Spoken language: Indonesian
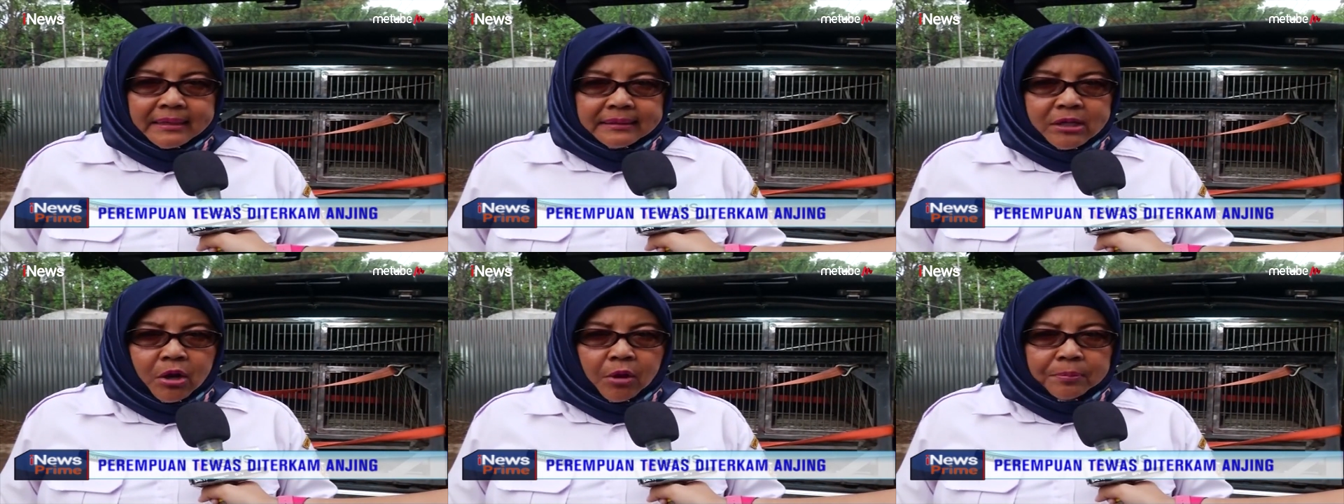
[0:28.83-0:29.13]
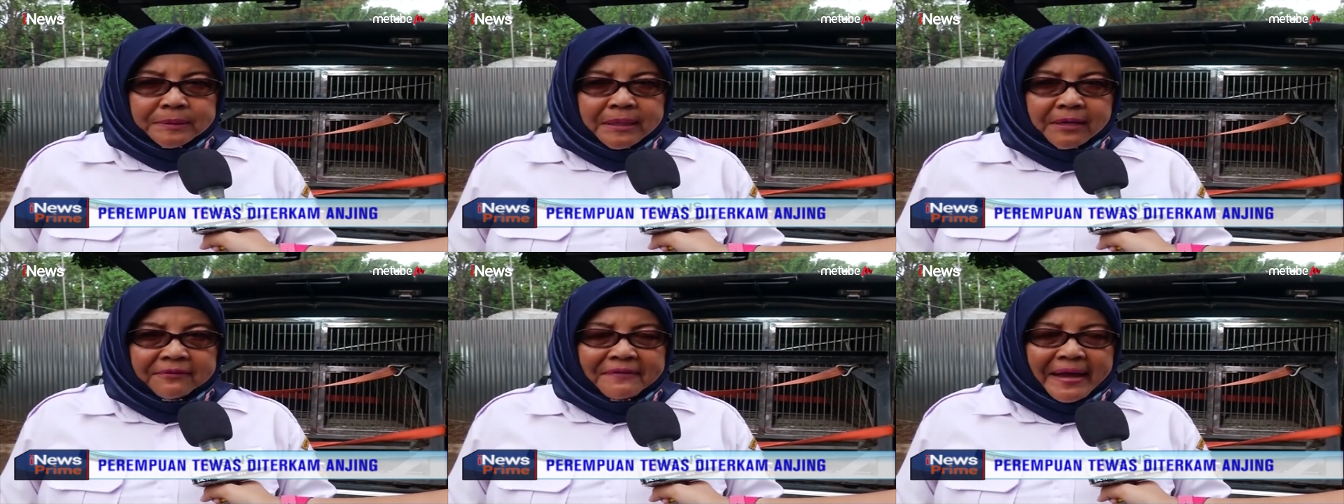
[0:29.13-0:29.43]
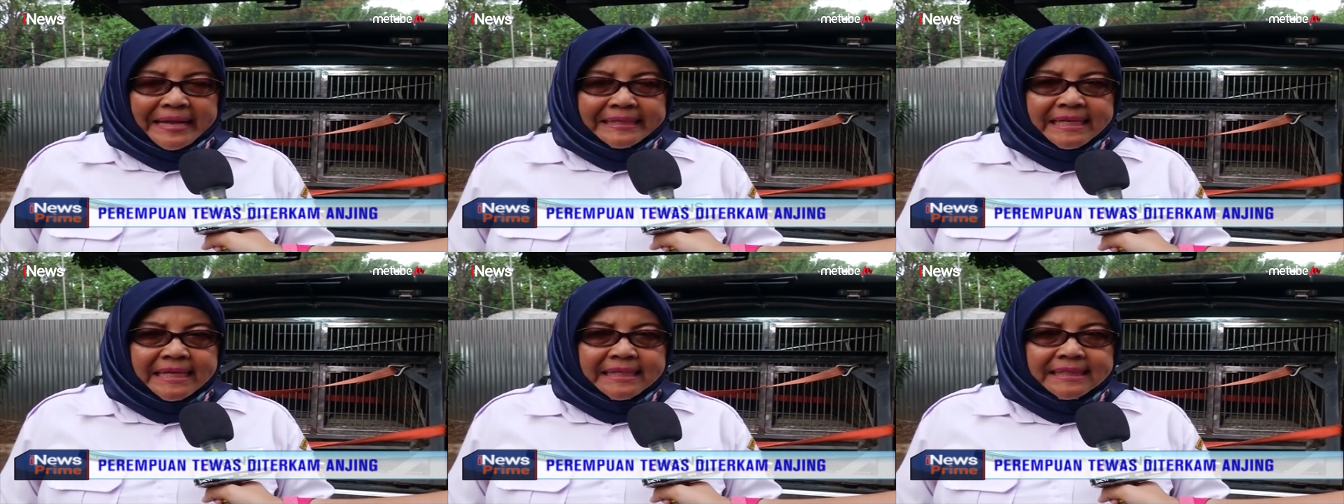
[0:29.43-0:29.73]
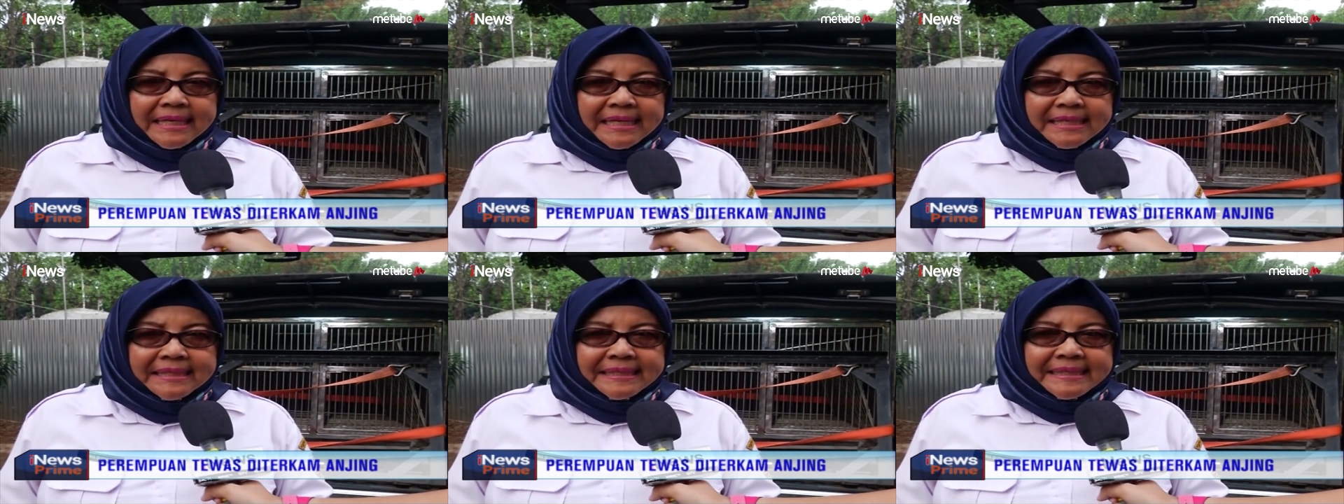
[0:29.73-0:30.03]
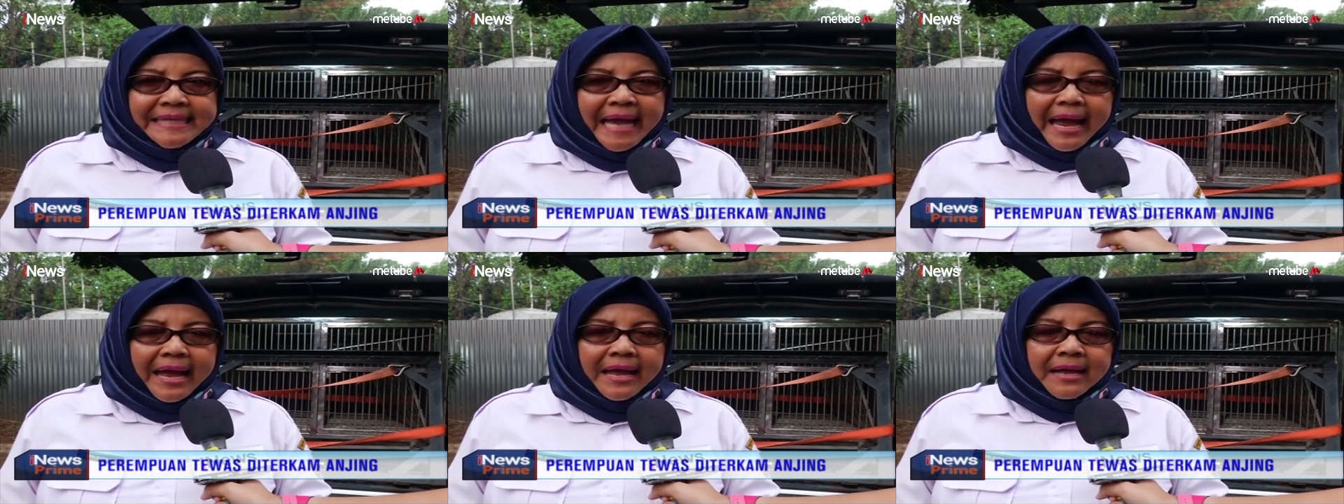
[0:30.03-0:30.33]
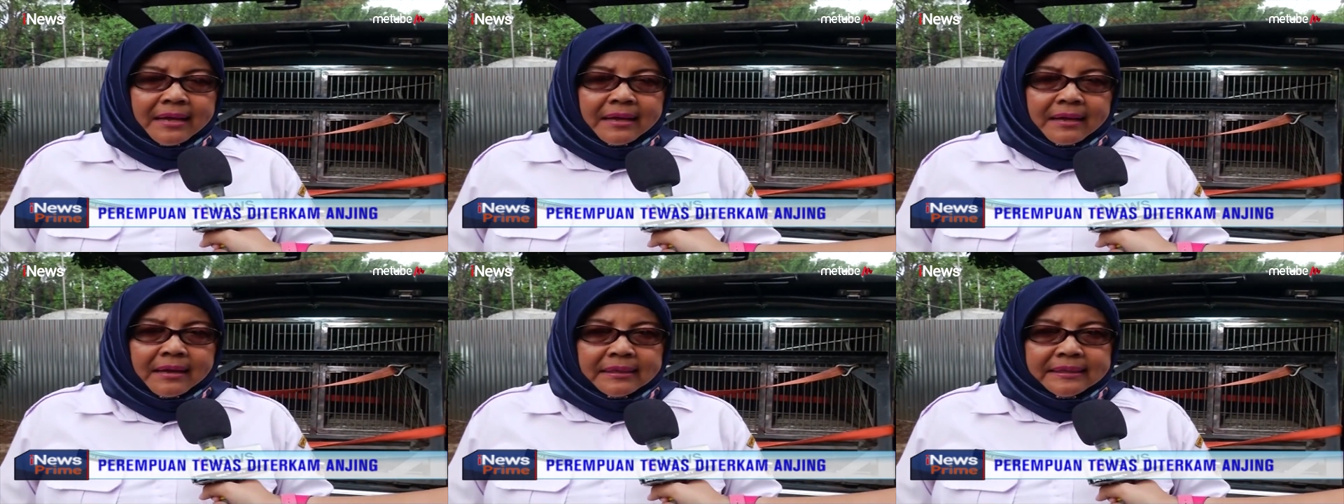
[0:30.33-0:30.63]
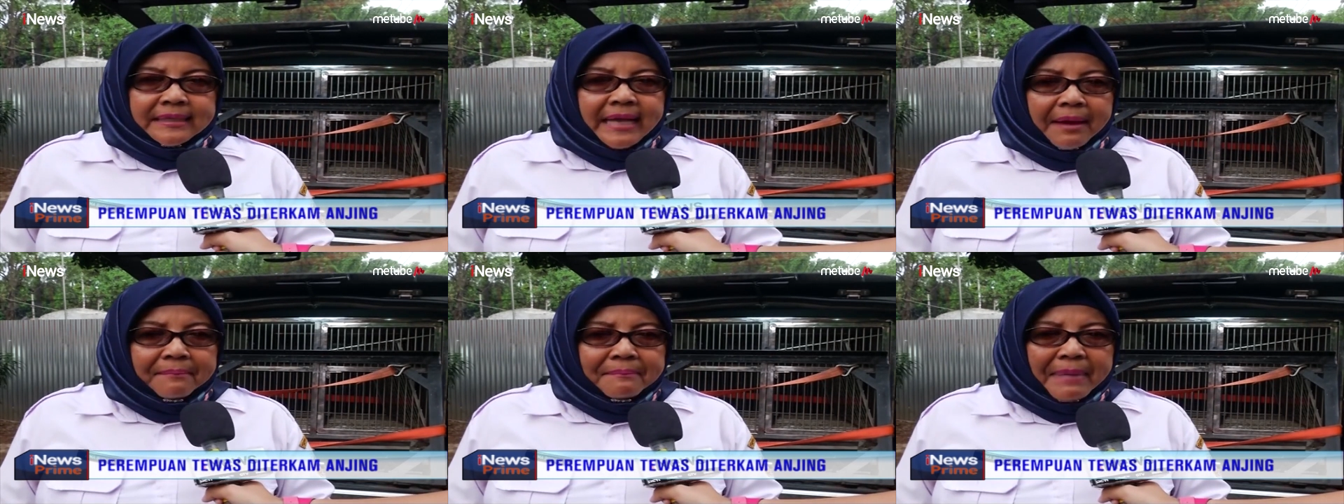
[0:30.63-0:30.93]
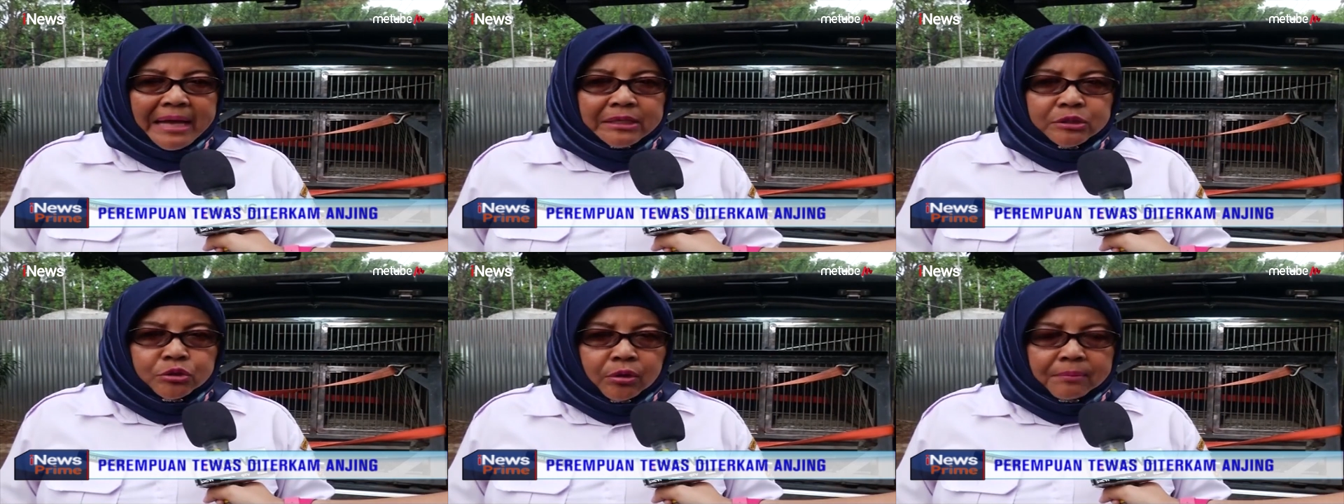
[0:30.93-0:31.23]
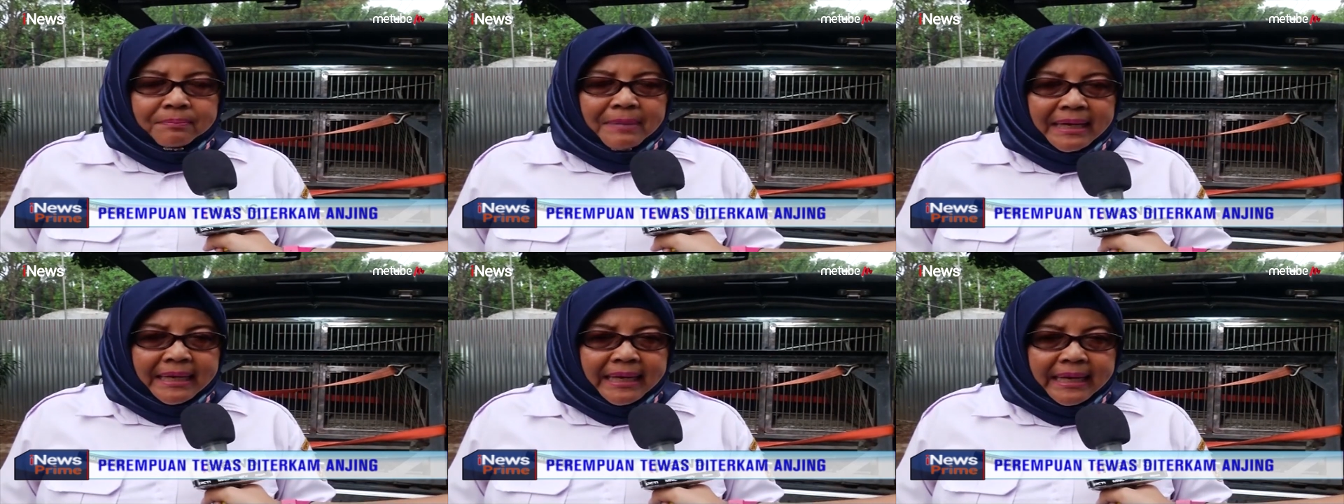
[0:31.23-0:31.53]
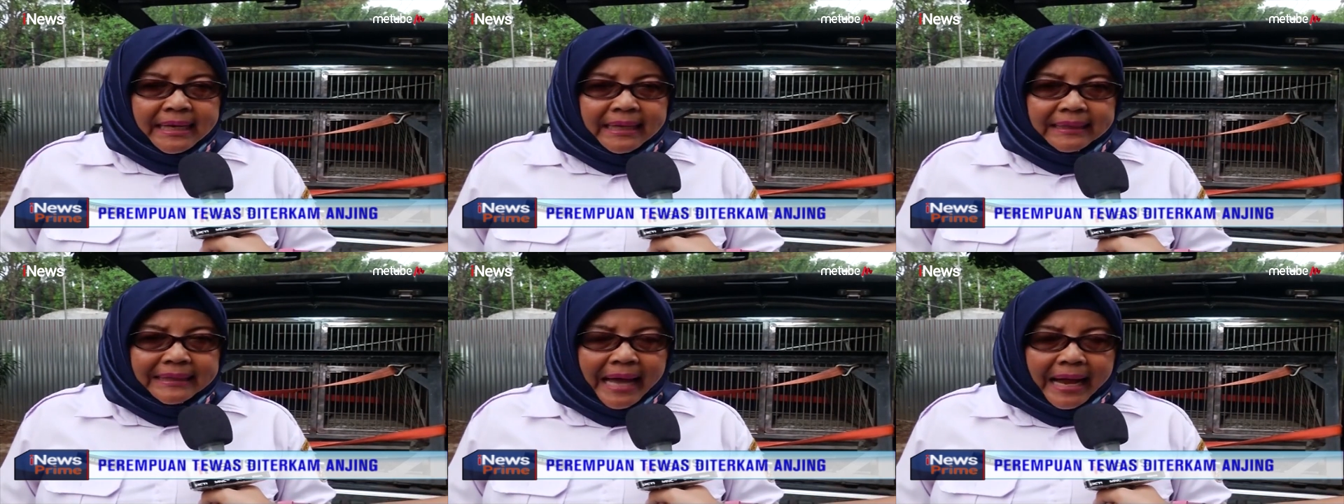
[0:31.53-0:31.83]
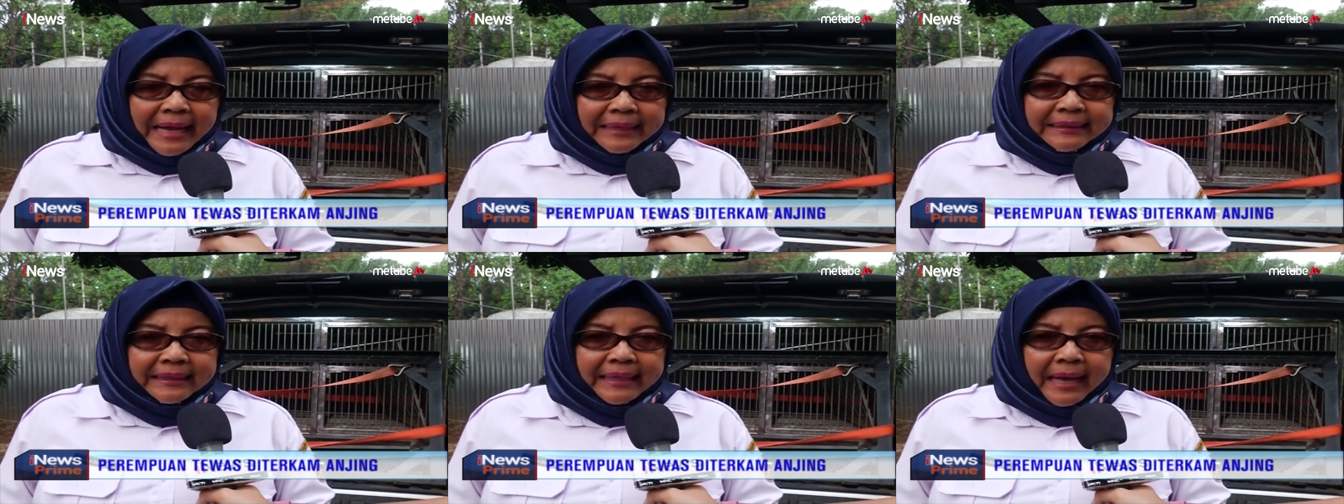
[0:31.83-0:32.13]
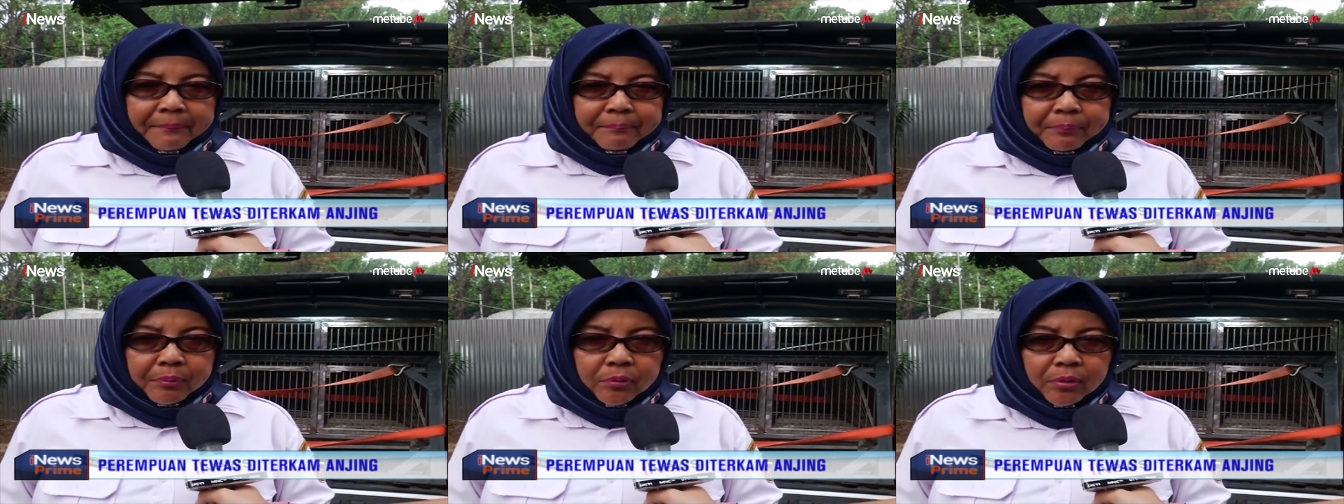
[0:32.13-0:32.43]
diobservasi sejak dia masuk menggigit tanggal 30